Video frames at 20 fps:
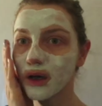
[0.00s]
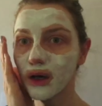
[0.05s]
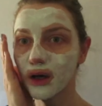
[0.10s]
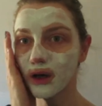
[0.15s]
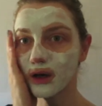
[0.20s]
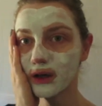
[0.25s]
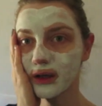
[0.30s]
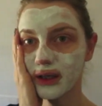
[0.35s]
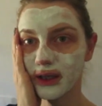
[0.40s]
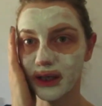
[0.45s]

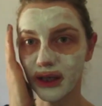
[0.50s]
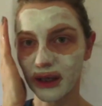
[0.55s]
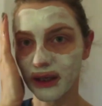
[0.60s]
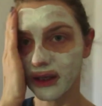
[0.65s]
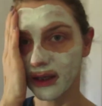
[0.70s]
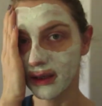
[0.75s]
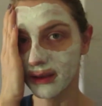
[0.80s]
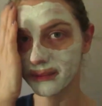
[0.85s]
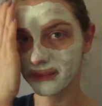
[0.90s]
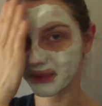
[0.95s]
ok
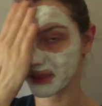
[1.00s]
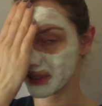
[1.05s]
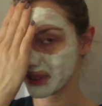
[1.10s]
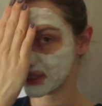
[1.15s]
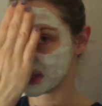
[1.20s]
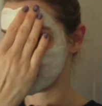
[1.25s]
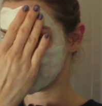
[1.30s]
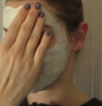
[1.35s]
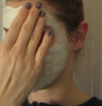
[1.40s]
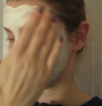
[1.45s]
mi si è
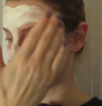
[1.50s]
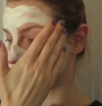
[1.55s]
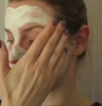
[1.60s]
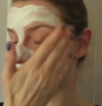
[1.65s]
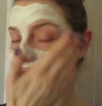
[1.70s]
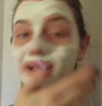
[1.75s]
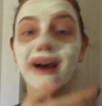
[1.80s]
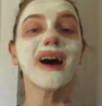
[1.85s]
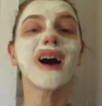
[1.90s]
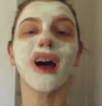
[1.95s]

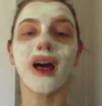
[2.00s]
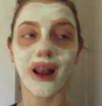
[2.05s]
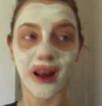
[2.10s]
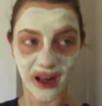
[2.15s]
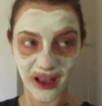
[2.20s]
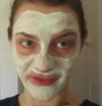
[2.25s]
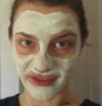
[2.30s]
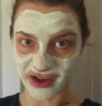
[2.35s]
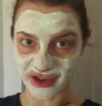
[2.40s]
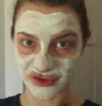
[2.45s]
seccata
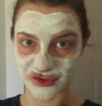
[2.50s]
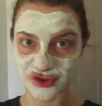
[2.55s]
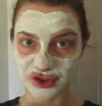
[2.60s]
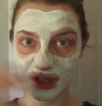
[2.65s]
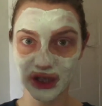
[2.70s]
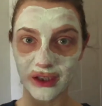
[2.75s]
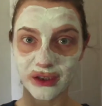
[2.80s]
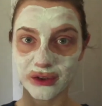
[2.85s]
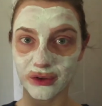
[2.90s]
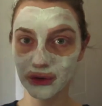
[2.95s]
la
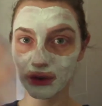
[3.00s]
faccia